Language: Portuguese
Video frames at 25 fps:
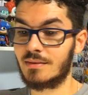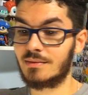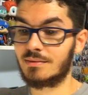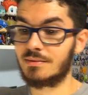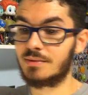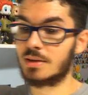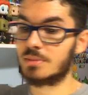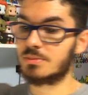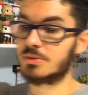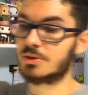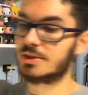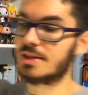
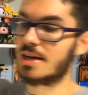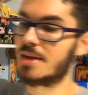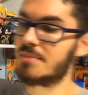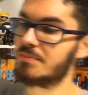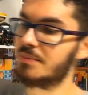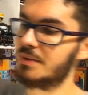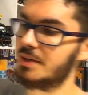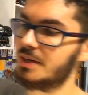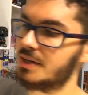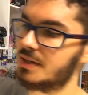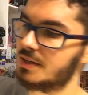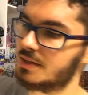Vamos
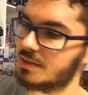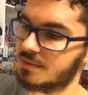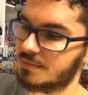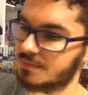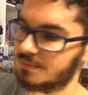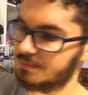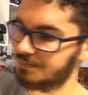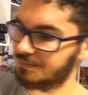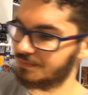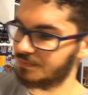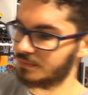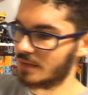abrir
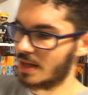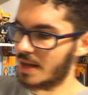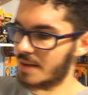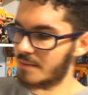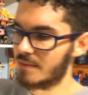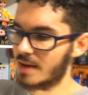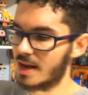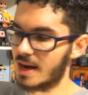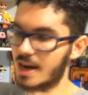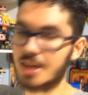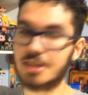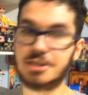a
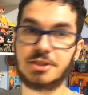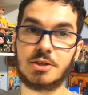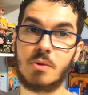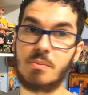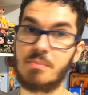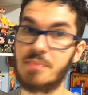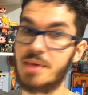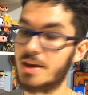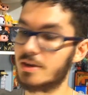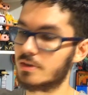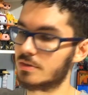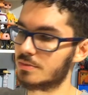embalagem é o
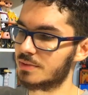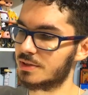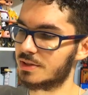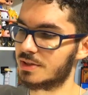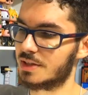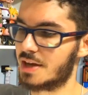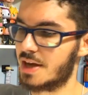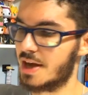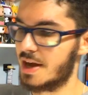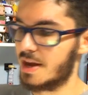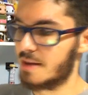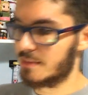mesmo
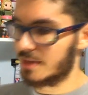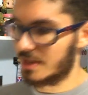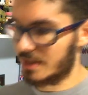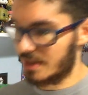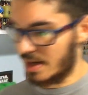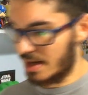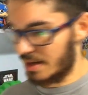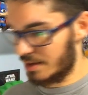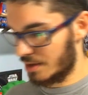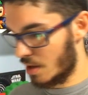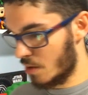esquema, tá?